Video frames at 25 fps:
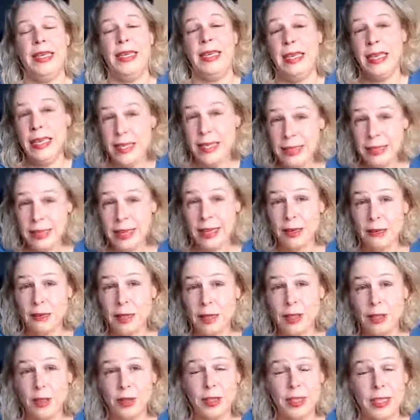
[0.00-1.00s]
Ich kann
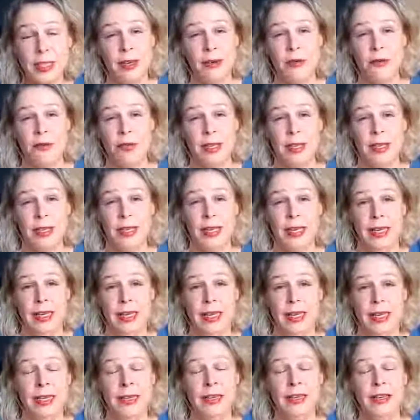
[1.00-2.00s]
mich noch sehr gut daran
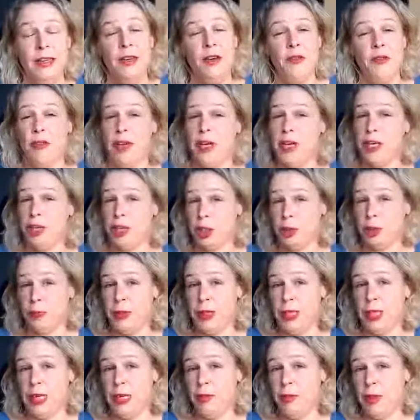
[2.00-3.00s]
erinnern, welche
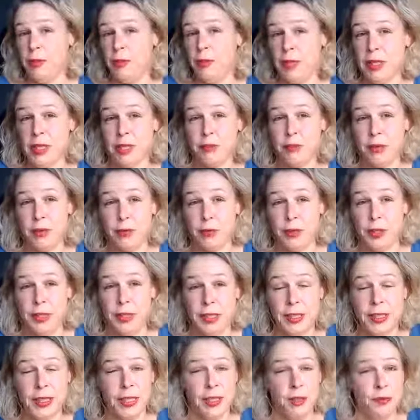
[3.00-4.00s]
Spiele mit mir vor
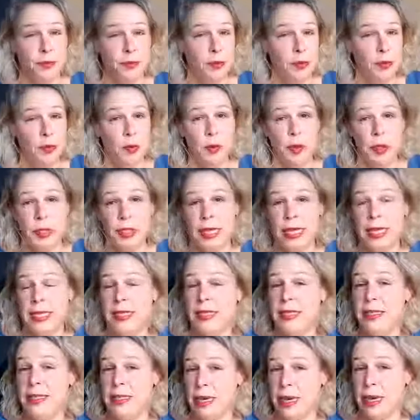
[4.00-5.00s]
40, vor
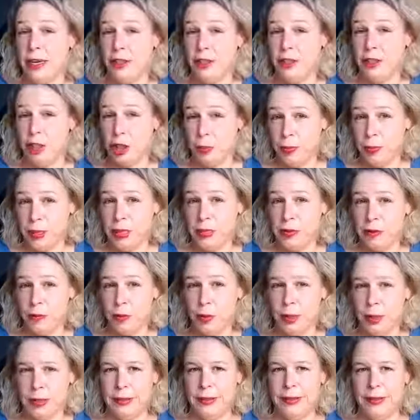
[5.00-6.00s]
35 Jahren gespielt
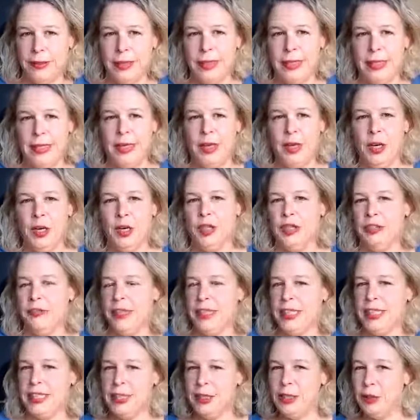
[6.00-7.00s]
wurden. Und
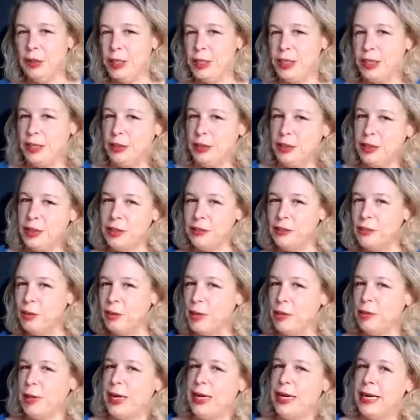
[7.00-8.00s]
wenn ich die heute noch irgendwo
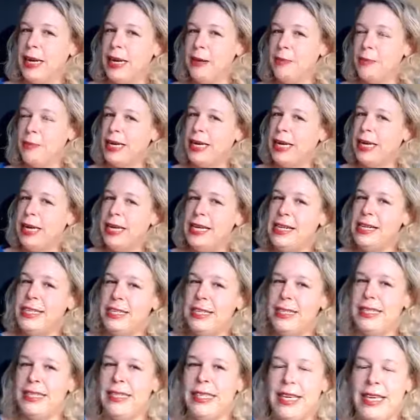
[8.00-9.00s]
im Regal meiner
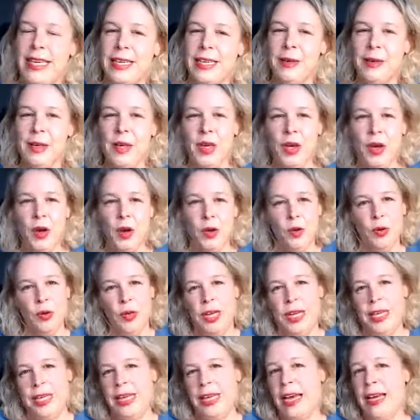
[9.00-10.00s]
Eltern sehe
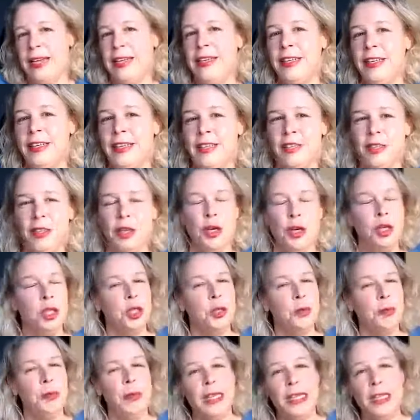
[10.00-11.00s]
oder in anderen
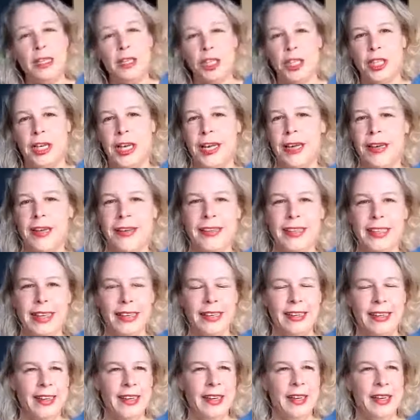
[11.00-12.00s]
Spieleschränken,
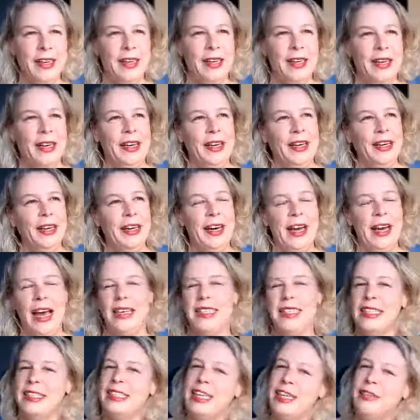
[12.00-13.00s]
dann
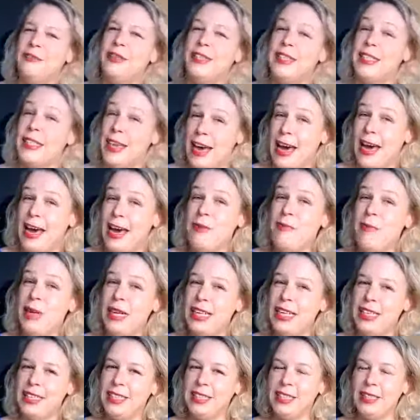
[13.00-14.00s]
hat das etwas sehr
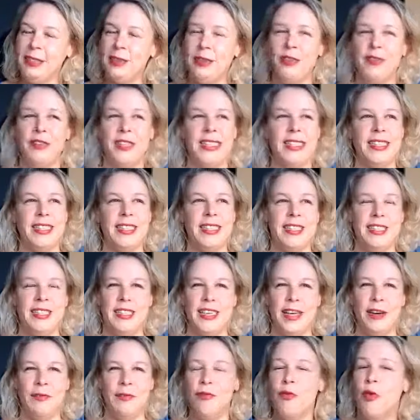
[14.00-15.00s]
Heimeliges und was äh,
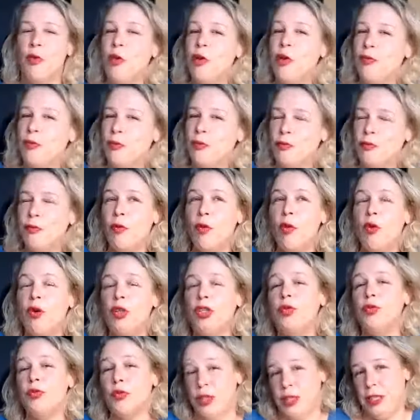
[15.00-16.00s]
sehr wohl,
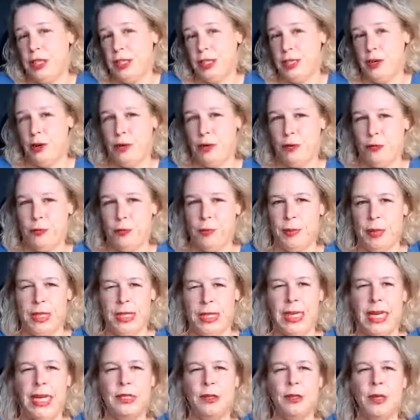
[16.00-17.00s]
Wohltuendes auch für mich.
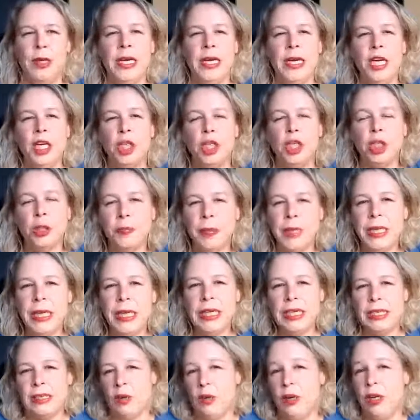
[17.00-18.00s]
Also
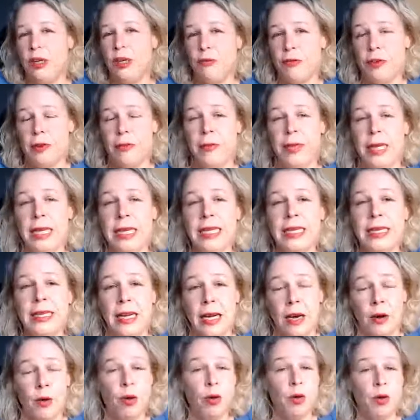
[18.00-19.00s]
Spiele sollen Familien
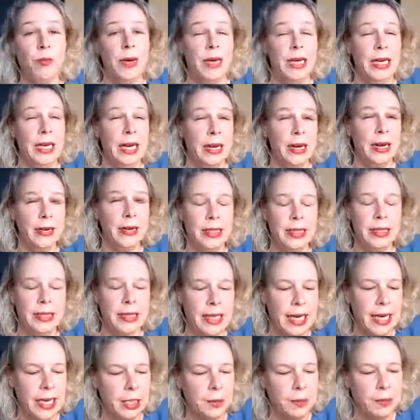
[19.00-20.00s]
auch über längere
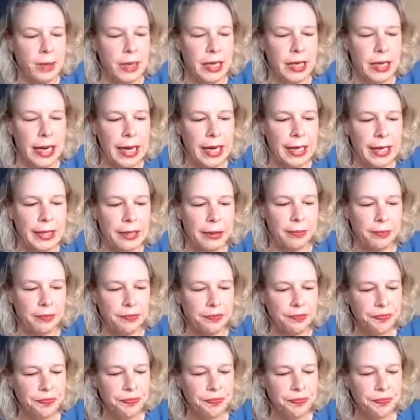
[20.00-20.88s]
Zeit begleiten.